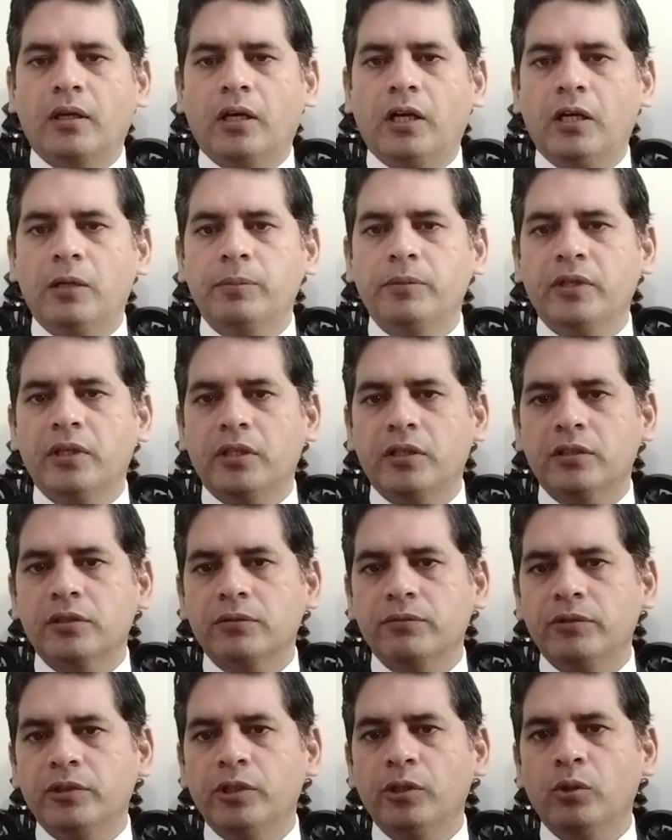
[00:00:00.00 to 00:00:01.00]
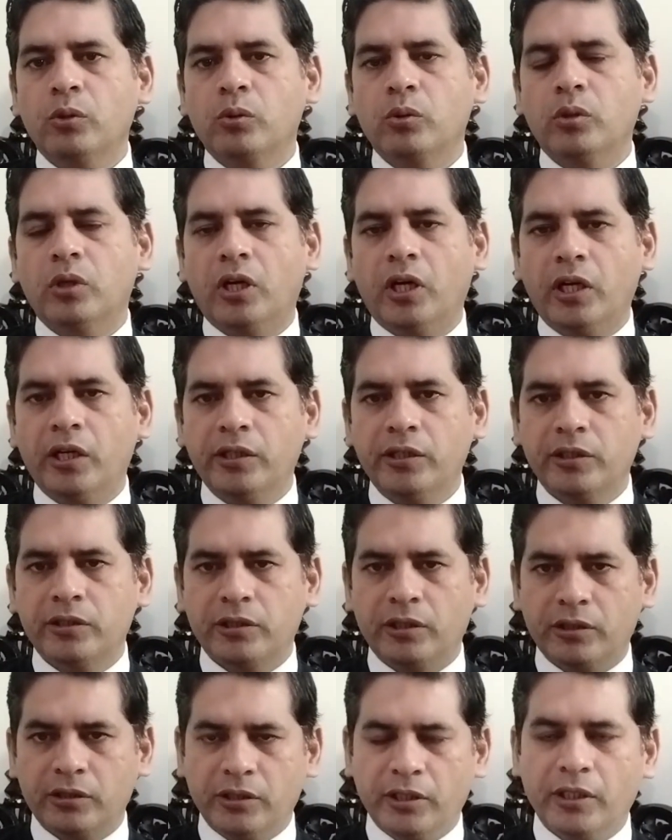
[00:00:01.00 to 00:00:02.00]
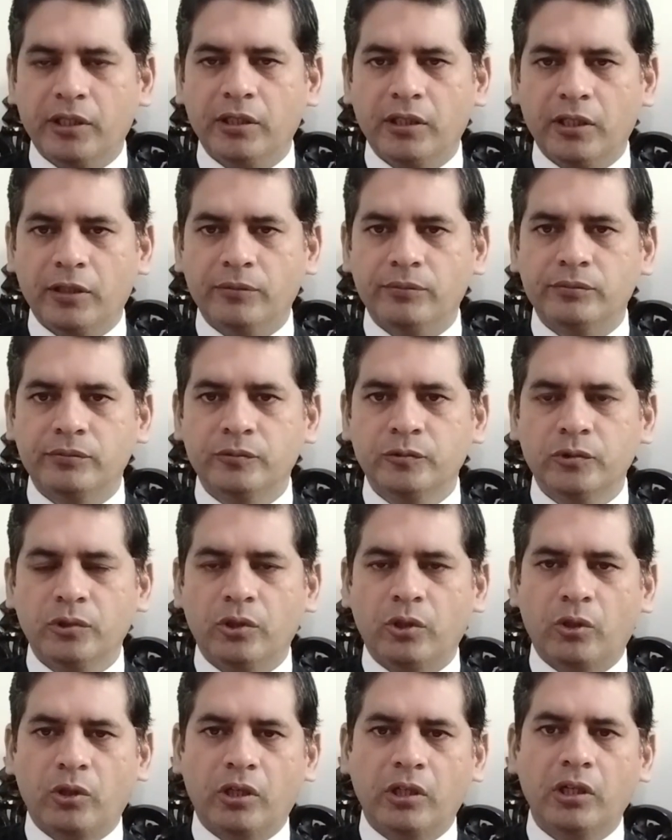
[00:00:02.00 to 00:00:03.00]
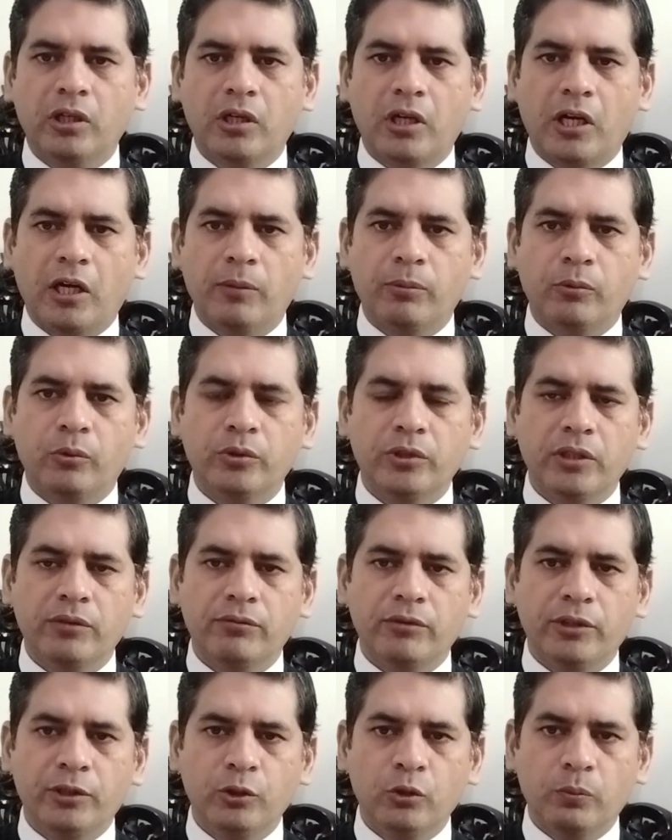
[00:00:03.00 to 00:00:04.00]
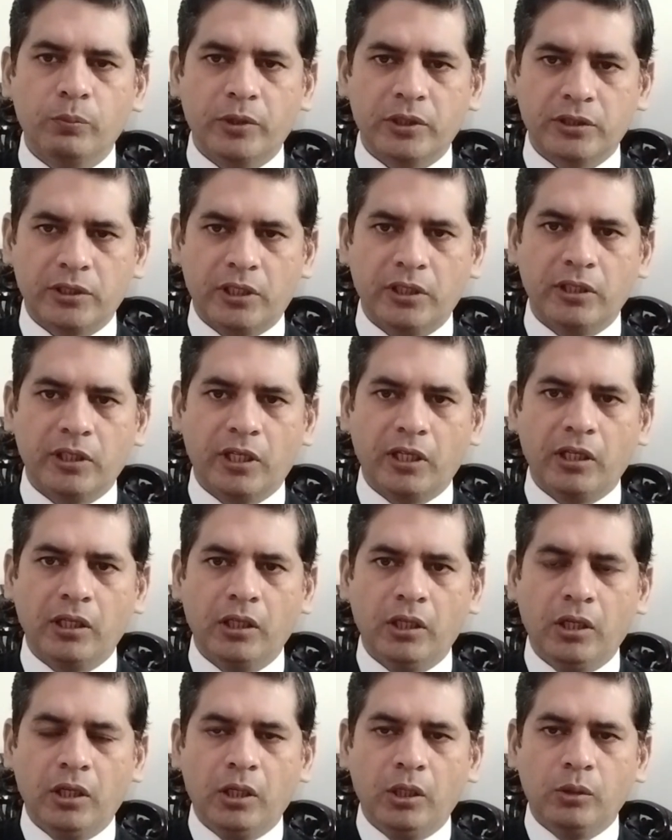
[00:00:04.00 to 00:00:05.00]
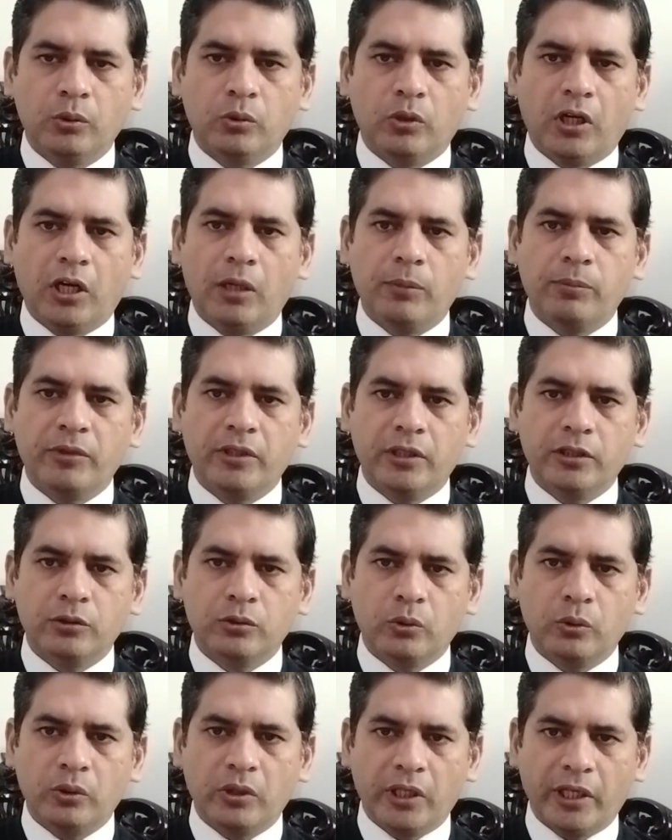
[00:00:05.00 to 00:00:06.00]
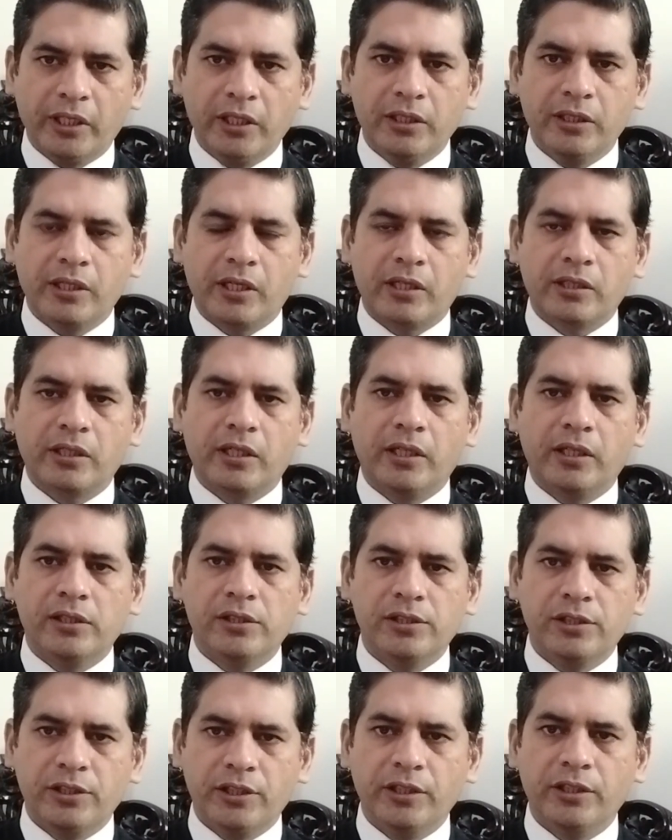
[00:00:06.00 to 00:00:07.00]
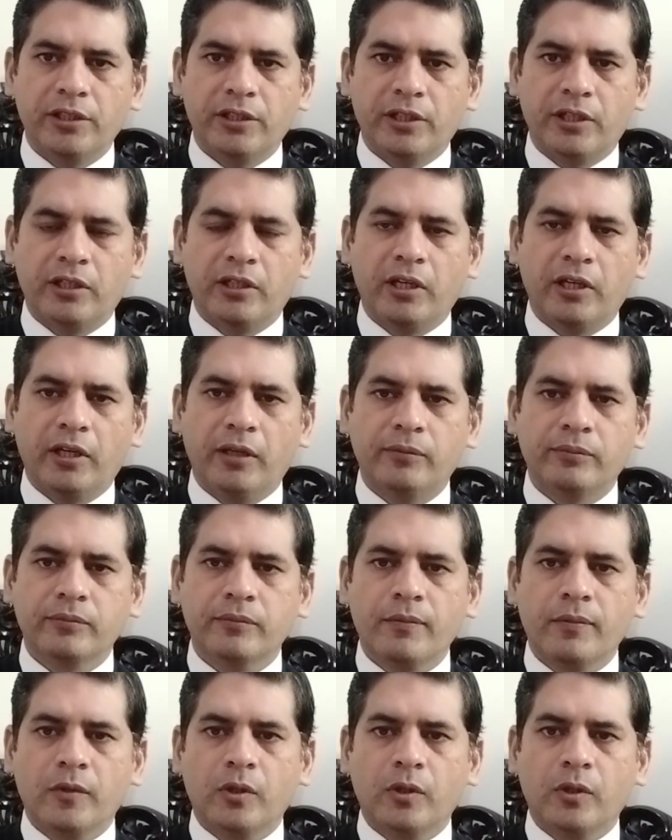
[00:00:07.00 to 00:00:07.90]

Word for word: आपने इस वीडियो को आखिर तक देखना है और अगर आपको ये वीडियो पसंद आए तो आपने इसको लाइक करना है शेयर करना है